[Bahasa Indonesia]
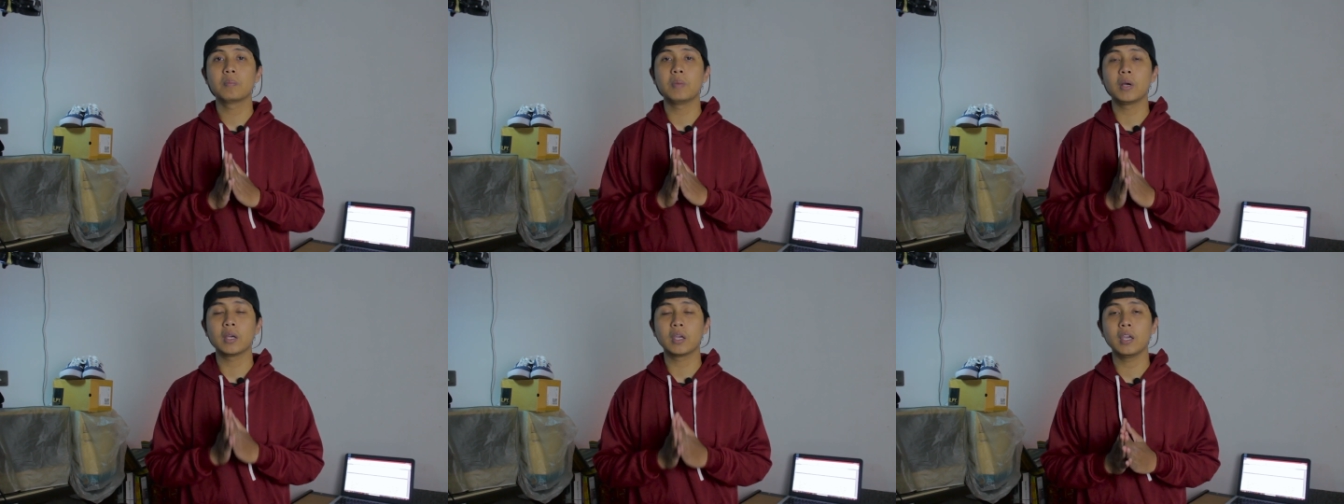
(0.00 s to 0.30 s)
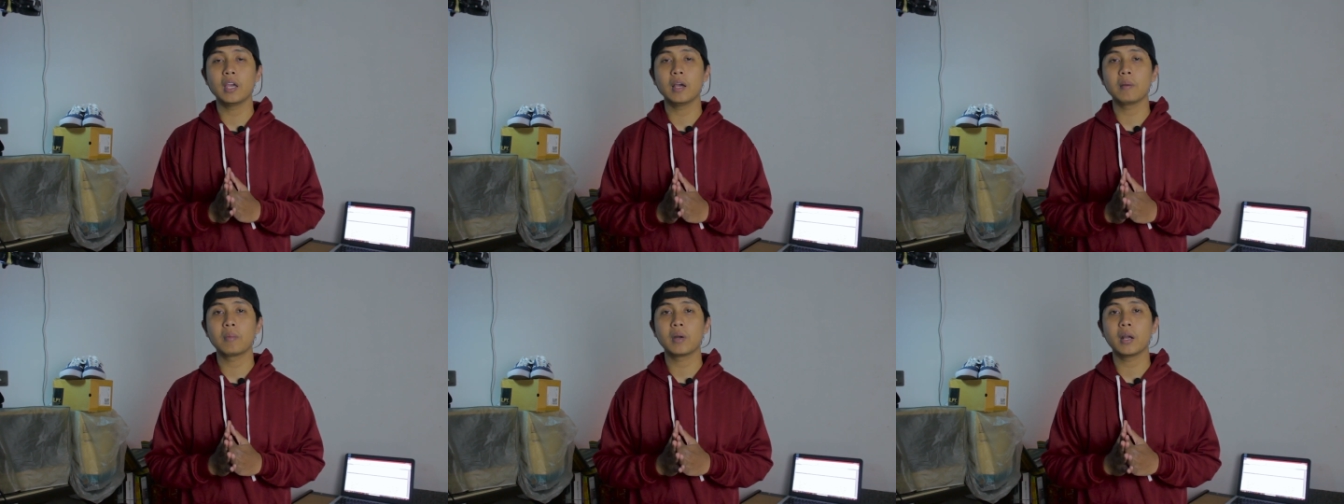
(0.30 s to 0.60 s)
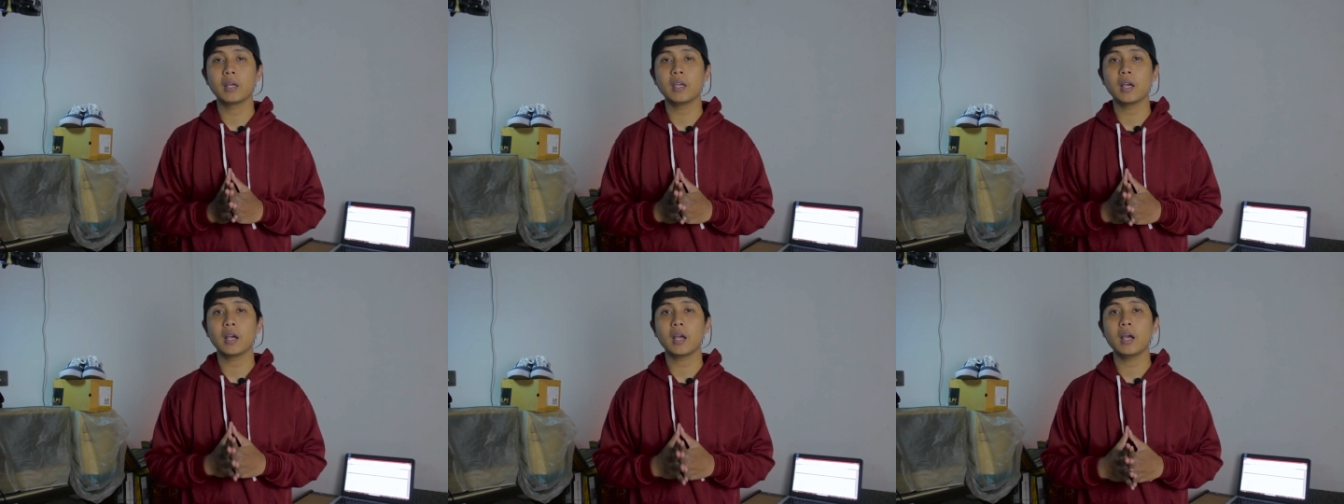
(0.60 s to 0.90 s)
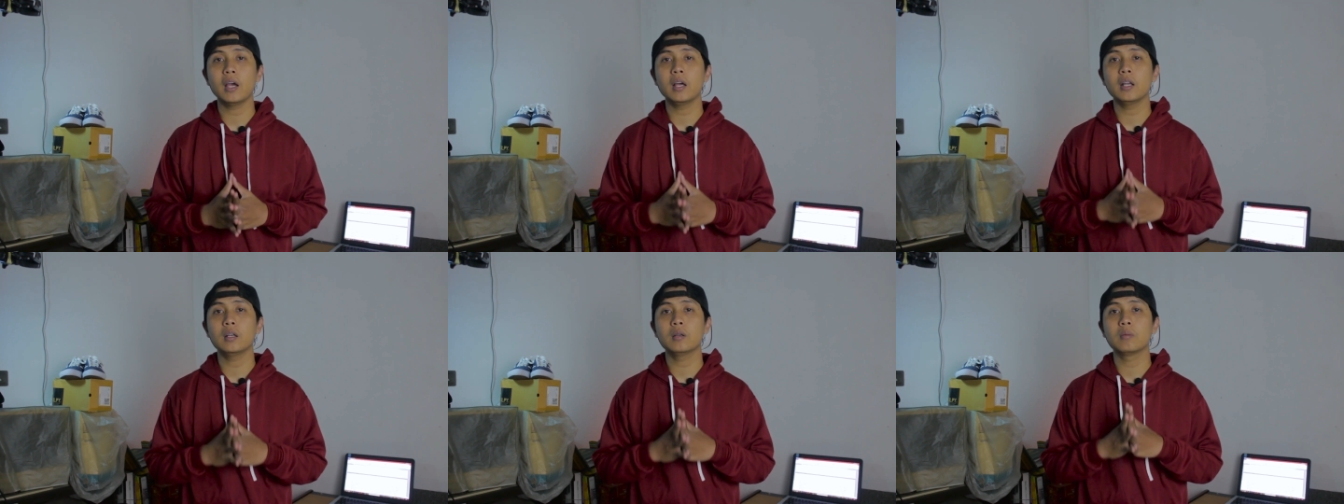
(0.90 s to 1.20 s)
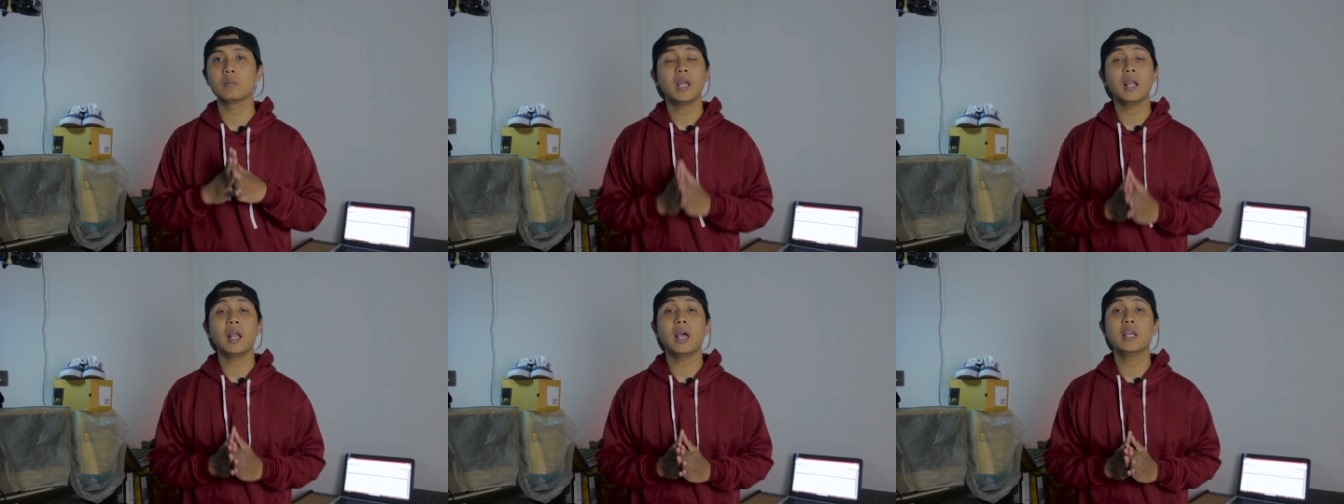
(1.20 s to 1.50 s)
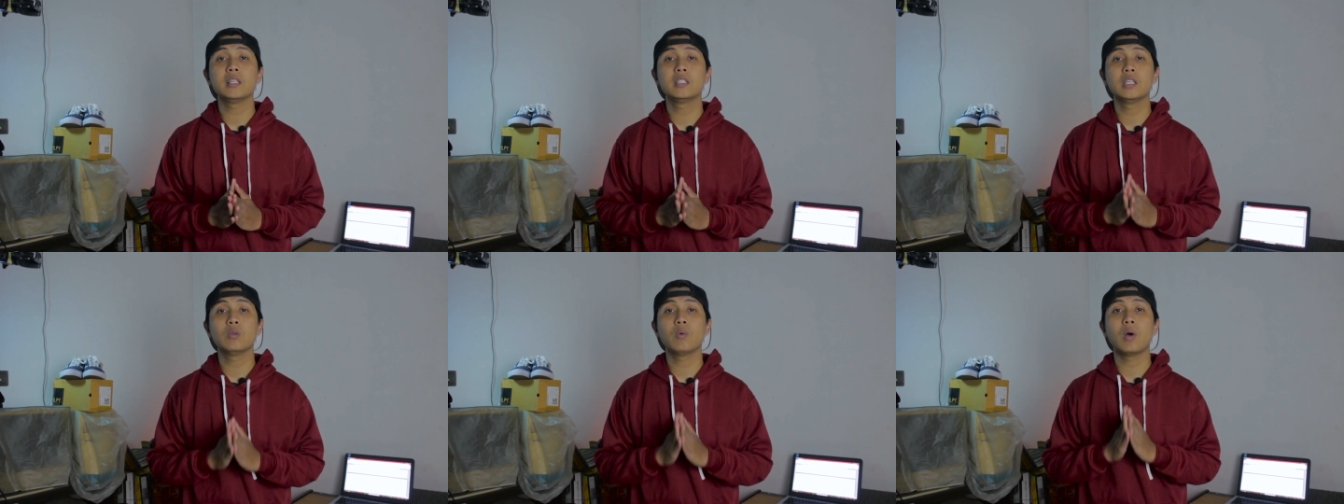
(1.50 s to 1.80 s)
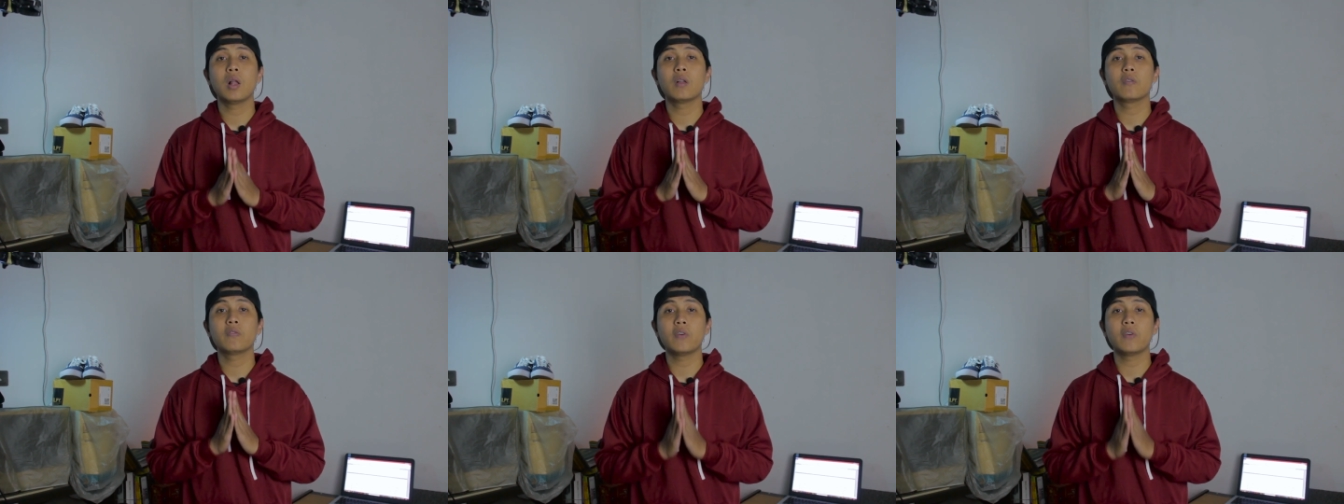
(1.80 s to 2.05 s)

bagi yang merayakan. Nal izin wal